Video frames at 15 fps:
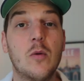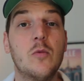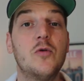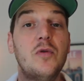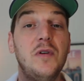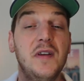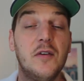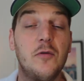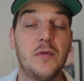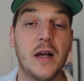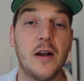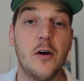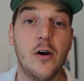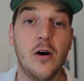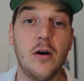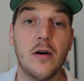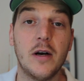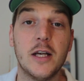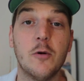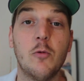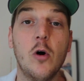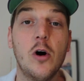Comme je vous le disais tout à l'heure,
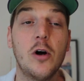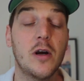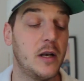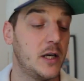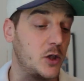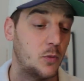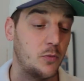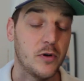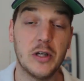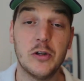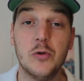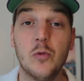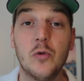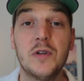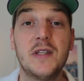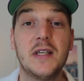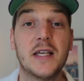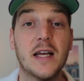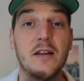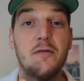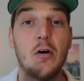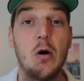les walks, les championnats du monde, c'est
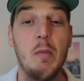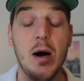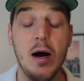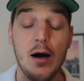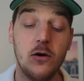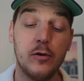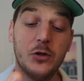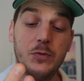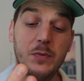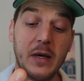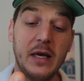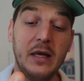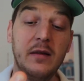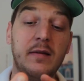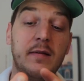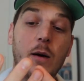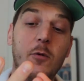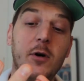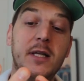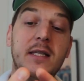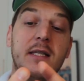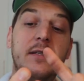quatre formats, le sprint, la
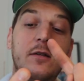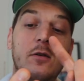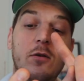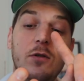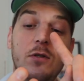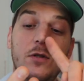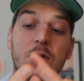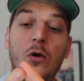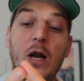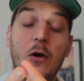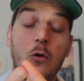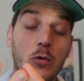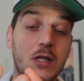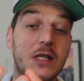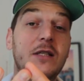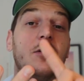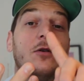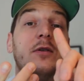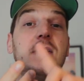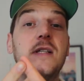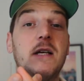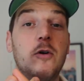moyenne distance, euh, la longue
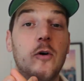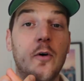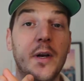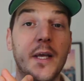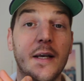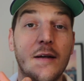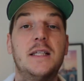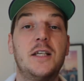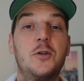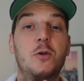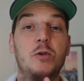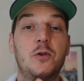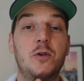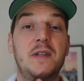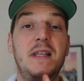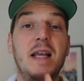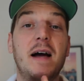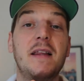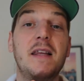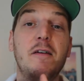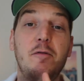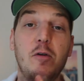distance et le relais. Et c'est sur ce
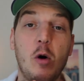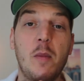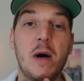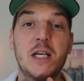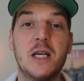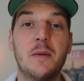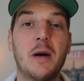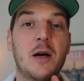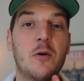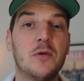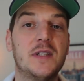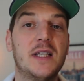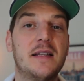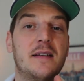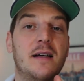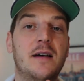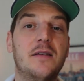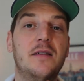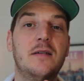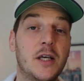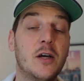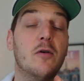dernier format que j'aimerais qu'on
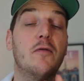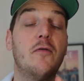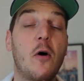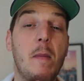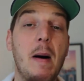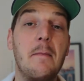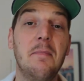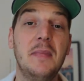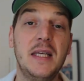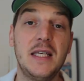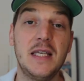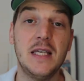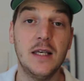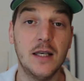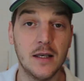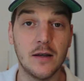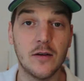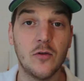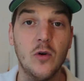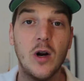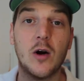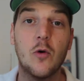s'attarde, qui est le format mythique
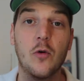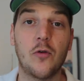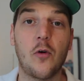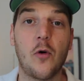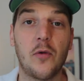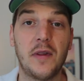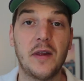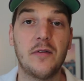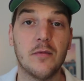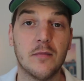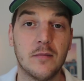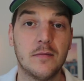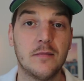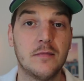de la course d'orientation.